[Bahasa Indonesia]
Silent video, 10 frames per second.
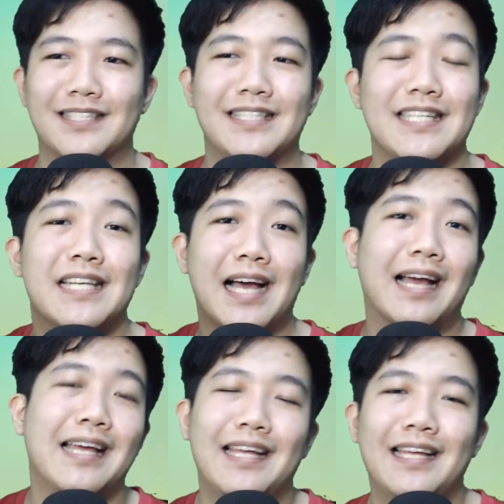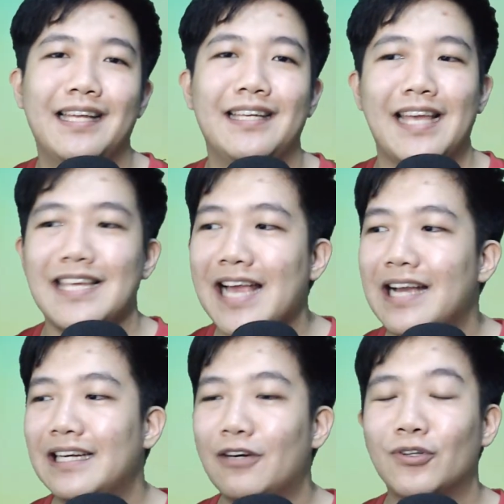sendiri hilang ya iya
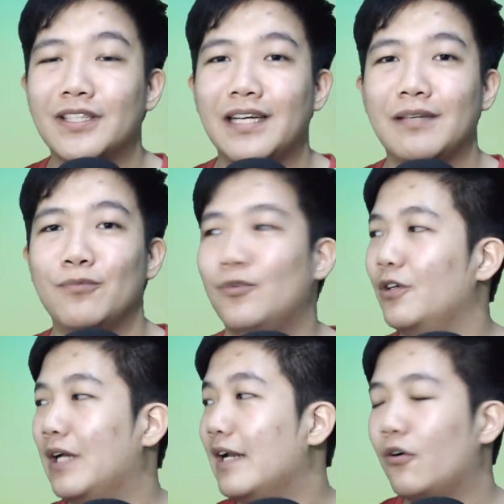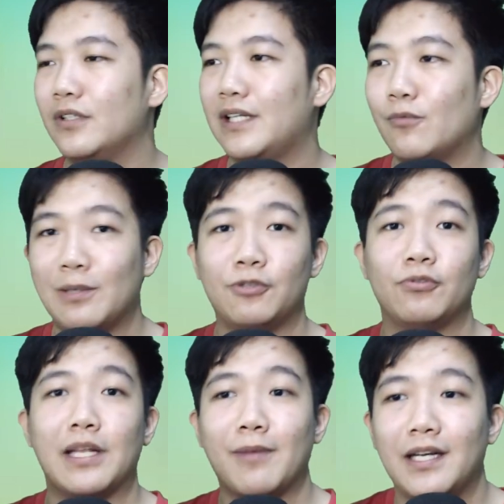nggak ada kontrak nggak ada kontrak mau dapat
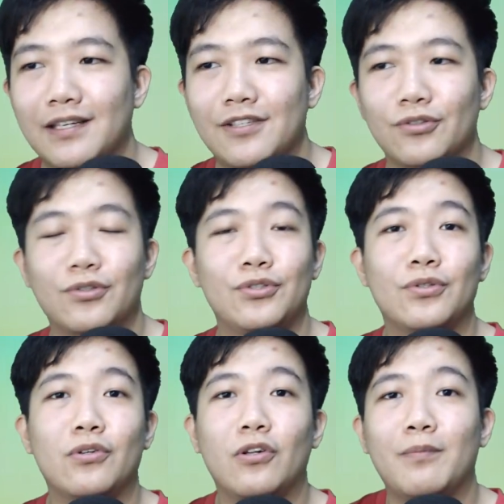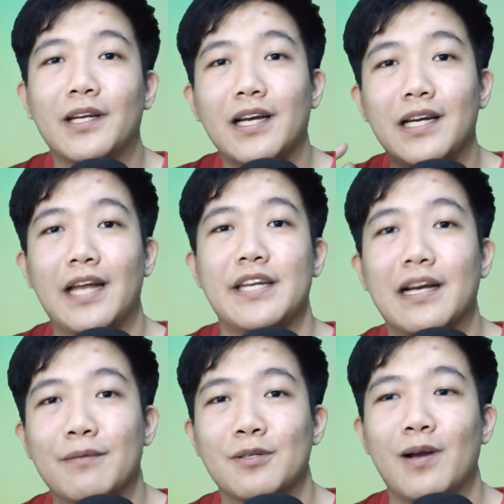duit dari mana syukur-syukur kalau mereka nggak
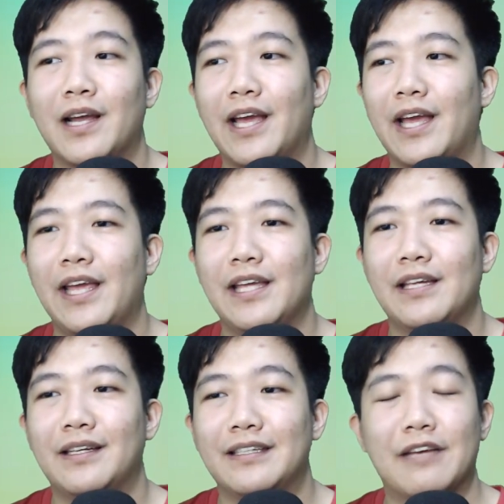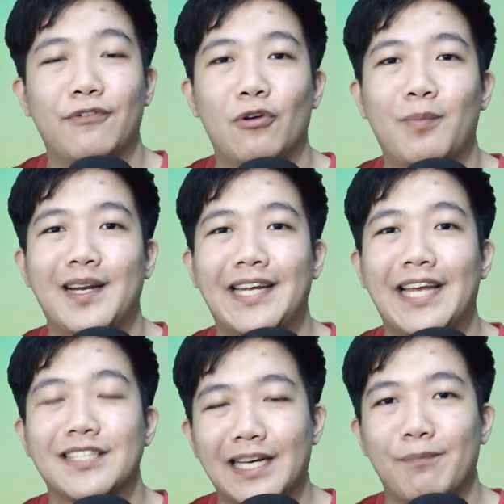dianggap sebagai developer yang
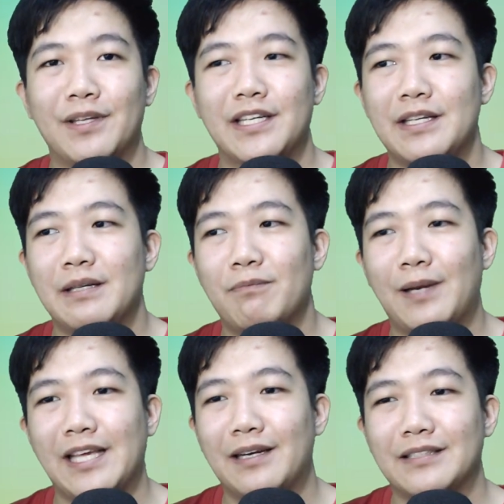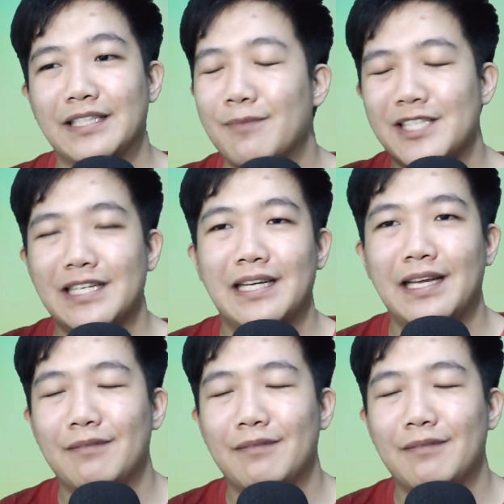cash Grab ya jadi player jadi masih ada